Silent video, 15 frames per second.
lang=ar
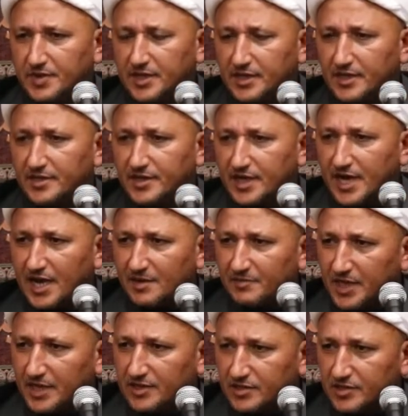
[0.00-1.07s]
العراق
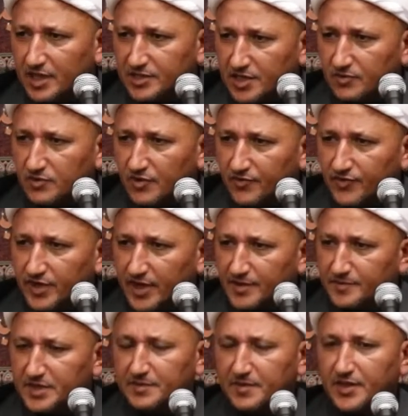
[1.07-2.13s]
بلد التصوف
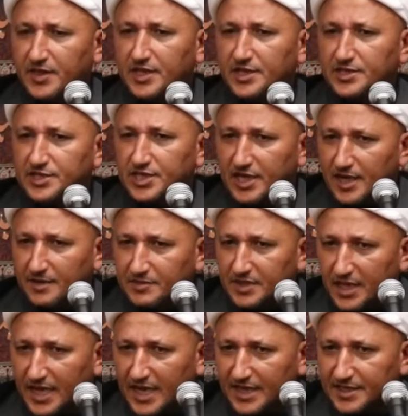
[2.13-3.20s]
لان به مثلا الشيخ عبد
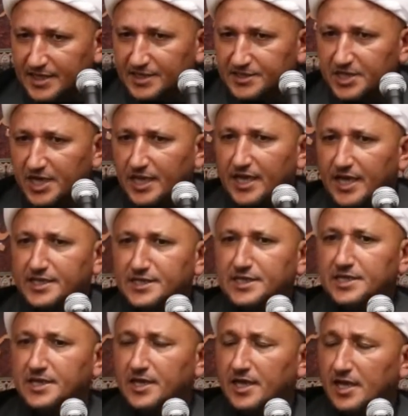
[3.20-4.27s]
القادر
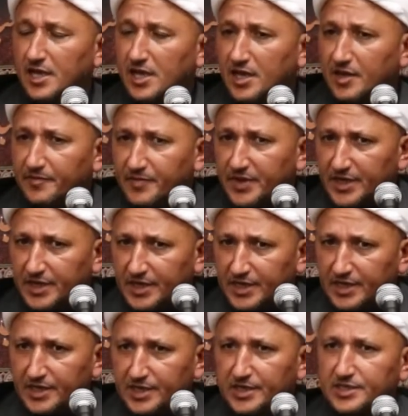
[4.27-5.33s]
الجيلاني
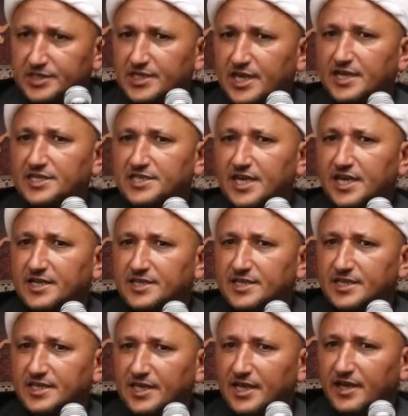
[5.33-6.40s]

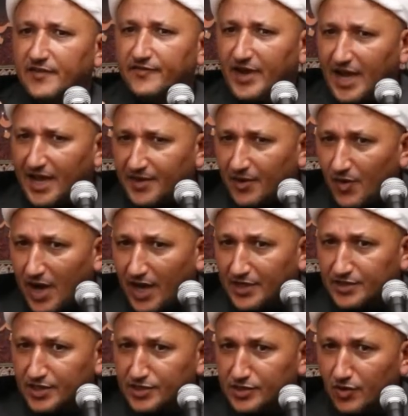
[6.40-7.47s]
بالسرسقطي فهذا
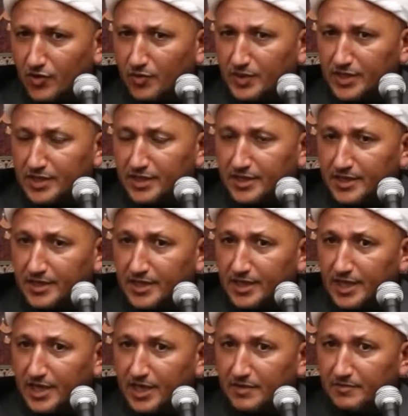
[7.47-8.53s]
واحد انه من
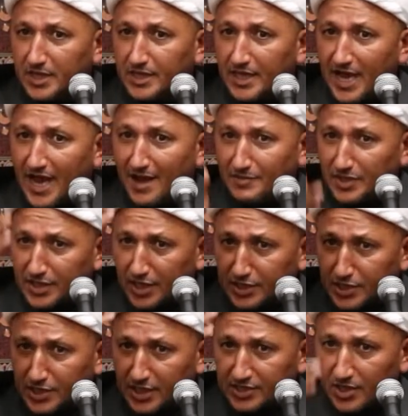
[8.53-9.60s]
من اعمده
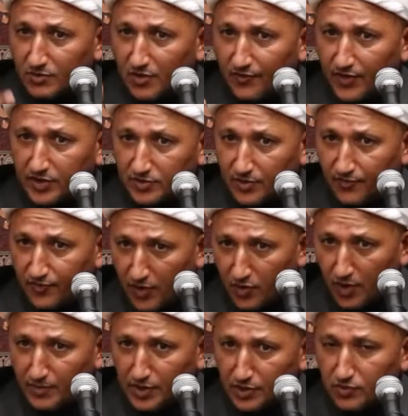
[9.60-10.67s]
التصوف عندهم
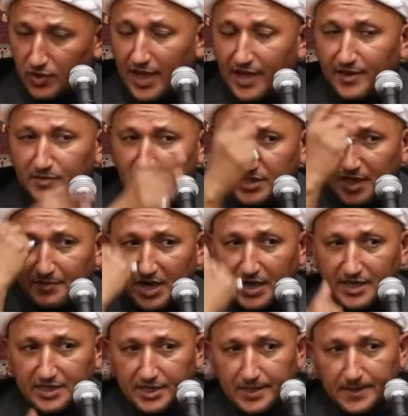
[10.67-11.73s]
فهو من يقول هذا من
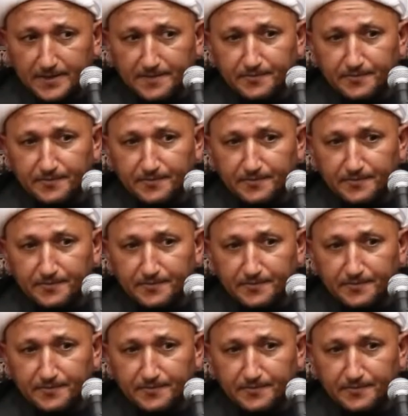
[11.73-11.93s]
طبقه